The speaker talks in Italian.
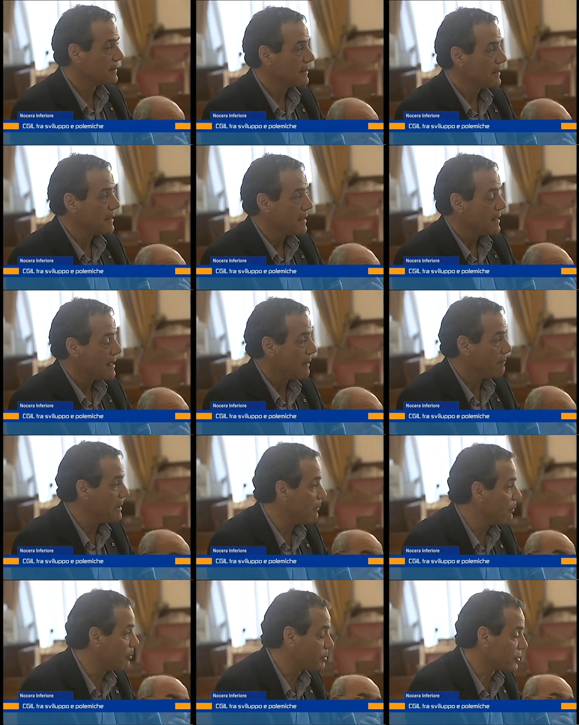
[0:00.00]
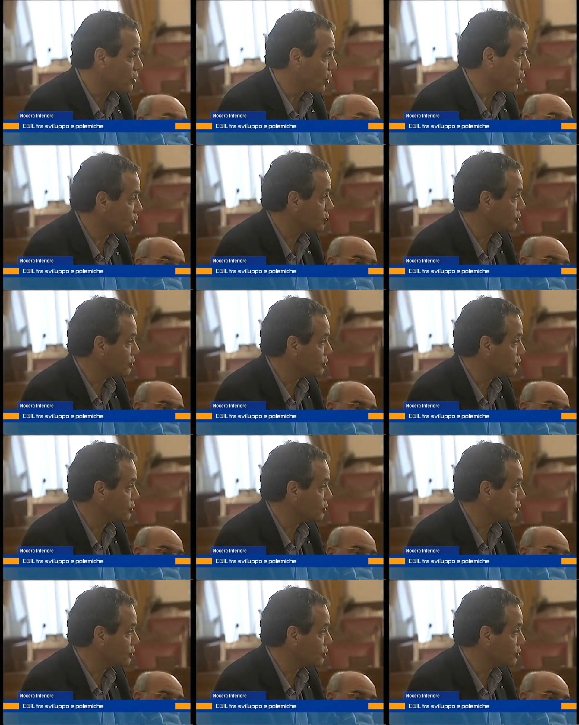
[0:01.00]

Presente il segretario nazionale